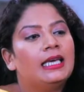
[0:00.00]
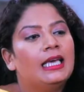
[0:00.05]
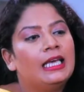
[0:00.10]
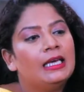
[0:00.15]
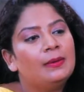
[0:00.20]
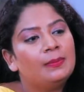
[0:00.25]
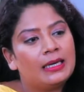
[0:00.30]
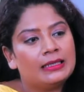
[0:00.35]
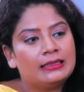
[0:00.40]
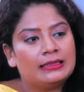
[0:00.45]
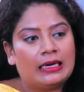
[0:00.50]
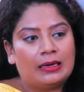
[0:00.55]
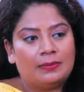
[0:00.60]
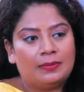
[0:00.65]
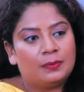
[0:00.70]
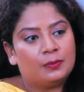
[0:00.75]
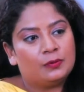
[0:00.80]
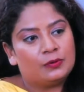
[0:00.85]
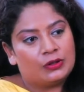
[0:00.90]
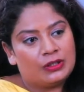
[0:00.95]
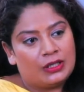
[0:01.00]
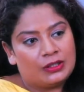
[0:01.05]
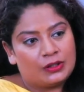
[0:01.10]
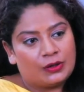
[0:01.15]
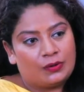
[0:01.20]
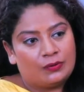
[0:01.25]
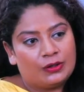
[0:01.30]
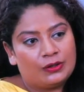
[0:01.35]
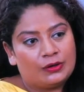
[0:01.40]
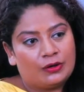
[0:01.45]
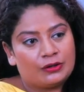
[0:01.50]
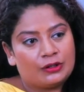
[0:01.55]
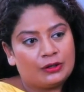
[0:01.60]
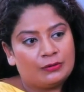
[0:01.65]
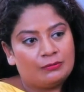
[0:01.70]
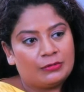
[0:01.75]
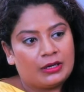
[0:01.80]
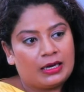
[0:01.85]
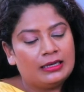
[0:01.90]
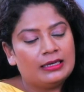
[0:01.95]
एक बात यहाँ पे पूछना चाहूंगी डॉक्टर
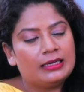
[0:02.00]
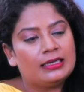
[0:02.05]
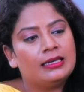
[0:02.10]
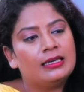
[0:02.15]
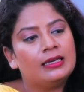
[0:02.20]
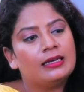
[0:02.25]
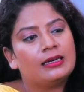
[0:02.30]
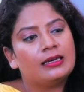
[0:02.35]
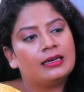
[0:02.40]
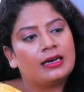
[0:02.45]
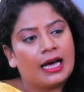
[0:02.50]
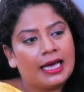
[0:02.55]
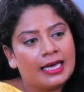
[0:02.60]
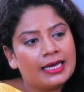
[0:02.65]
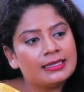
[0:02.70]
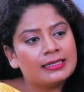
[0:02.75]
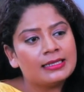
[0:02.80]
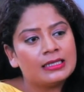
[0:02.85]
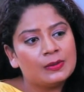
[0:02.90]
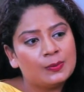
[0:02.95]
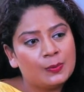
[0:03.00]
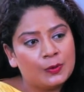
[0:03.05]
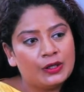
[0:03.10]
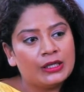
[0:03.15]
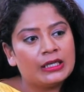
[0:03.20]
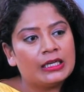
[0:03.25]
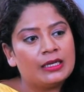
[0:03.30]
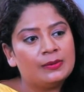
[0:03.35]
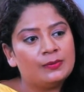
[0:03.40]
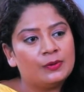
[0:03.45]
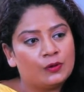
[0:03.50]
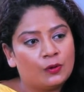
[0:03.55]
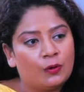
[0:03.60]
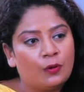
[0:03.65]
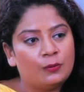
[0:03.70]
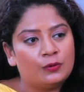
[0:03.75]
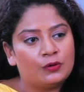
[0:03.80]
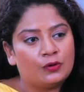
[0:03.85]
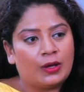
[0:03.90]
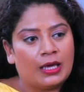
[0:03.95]
इमरान कि कायासेंस ब्यूटी क्रीम
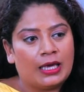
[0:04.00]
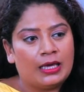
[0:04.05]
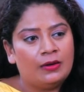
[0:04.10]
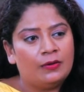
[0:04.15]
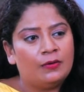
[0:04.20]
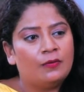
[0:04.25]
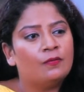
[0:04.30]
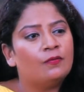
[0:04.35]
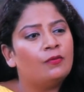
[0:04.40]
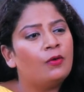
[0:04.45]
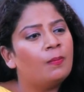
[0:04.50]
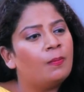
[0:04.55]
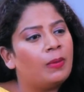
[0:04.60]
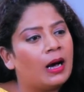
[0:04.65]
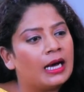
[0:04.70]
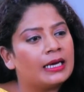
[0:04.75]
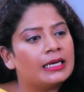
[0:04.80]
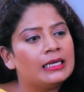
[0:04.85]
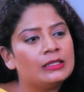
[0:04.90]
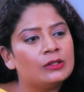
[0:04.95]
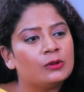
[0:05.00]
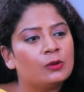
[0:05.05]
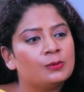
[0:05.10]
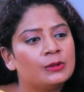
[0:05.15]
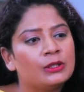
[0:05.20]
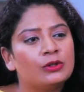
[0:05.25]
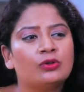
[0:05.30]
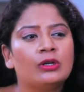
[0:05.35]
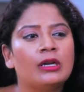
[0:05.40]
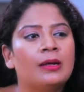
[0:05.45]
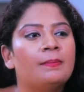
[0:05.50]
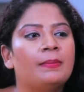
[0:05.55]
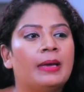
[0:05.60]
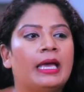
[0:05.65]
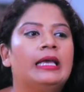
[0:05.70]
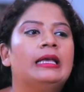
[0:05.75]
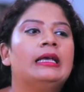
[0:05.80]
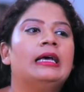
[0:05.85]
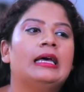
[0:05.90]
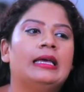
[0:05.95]
सोप जो है वो बाकी सोप से थोड़ा
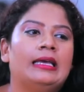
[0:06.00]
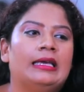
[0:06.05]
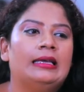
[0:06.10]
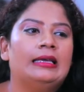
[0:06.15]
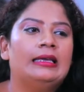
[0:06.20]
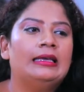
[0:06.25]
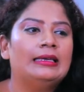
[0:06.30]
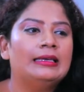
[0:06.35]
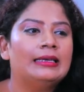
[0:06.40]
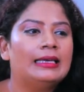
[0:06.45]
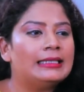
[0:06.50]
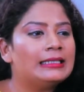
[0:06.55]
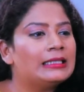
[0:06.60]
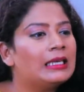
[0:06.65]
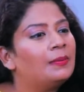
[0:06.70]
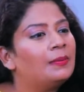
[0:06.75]
महंगा है इसके